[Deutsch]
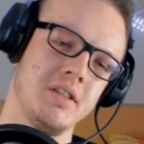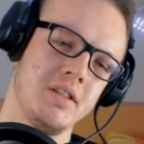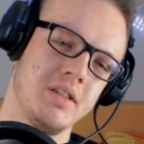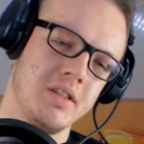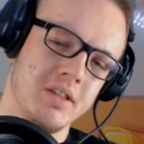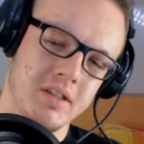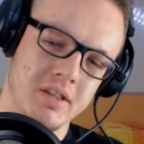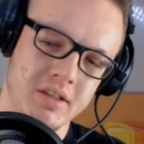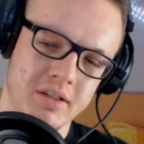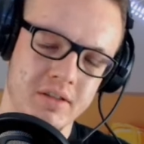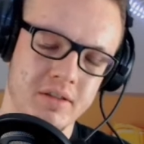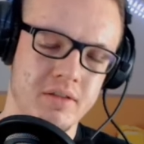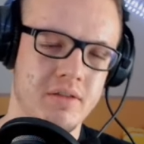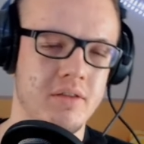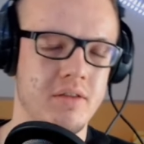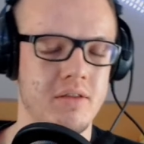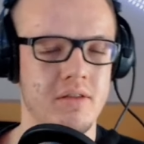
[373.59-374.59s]
Ich lass
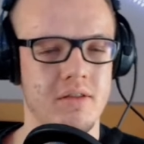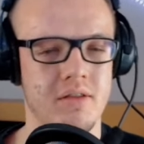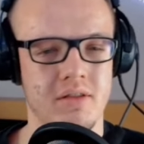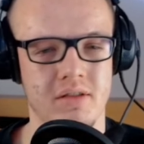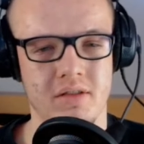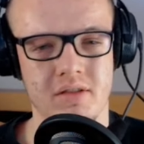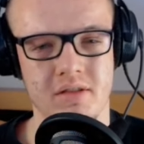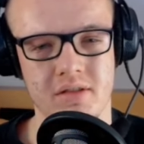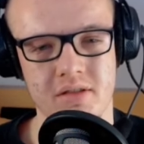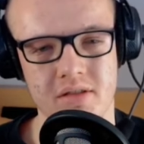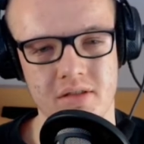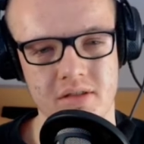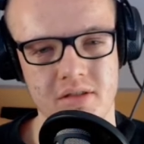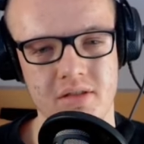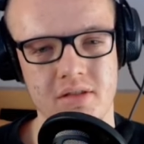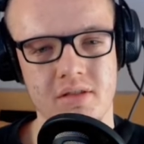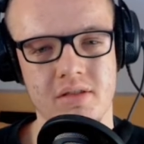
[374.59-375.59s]
alles auf mich zukommen wie im
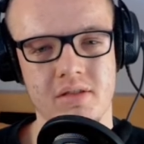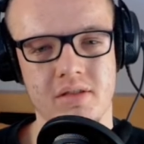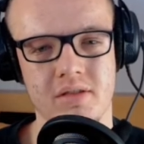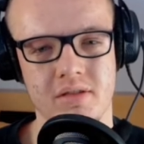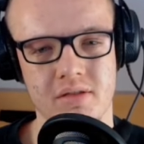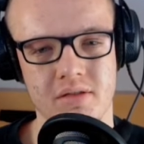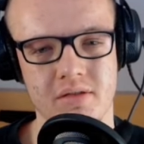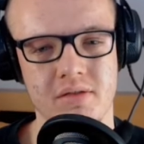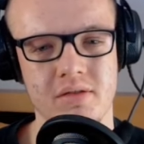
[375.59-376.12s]
Anime.